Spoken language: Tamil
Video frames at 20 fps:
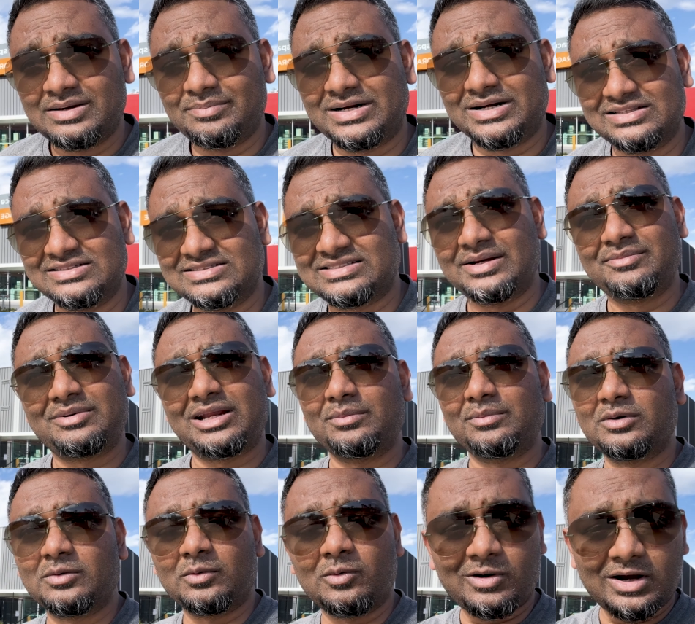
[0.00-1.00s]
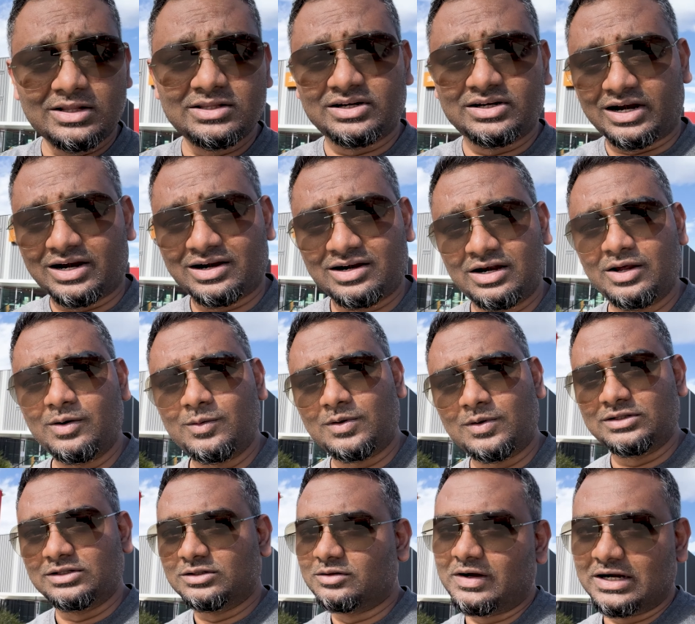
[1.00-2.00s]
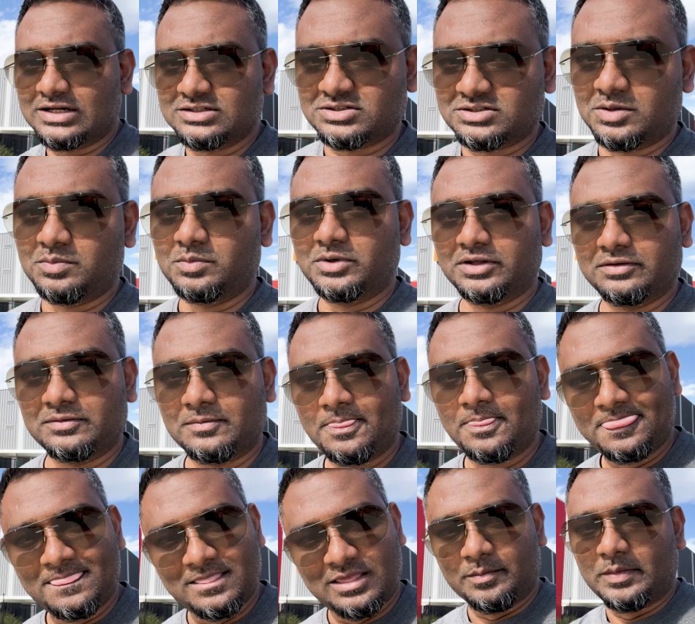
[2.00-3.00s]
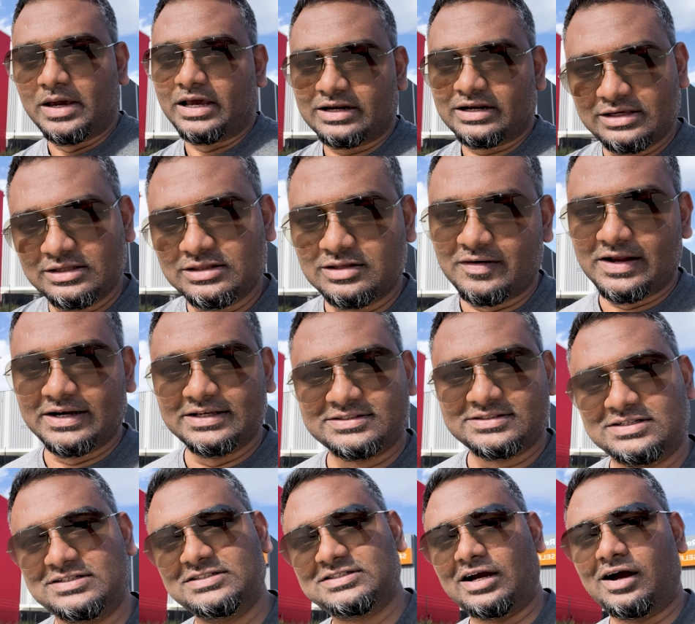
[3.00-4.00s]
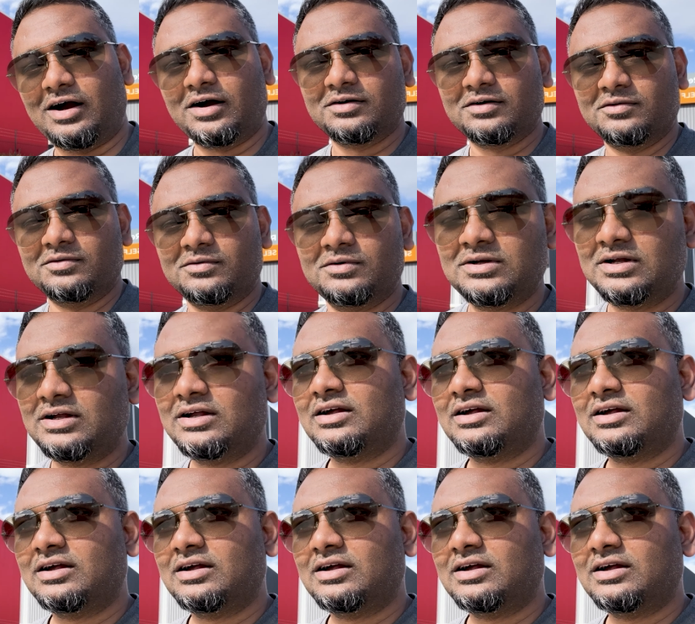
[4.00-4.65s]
பட் அட் த சேம் டைம் நம்ம உட்காந்து நிழலே உட்காந்து வேலையை செய்ய முடியாது நம்ம இறங்கி இந்த வேலையை செஞ்சு ஆகணும்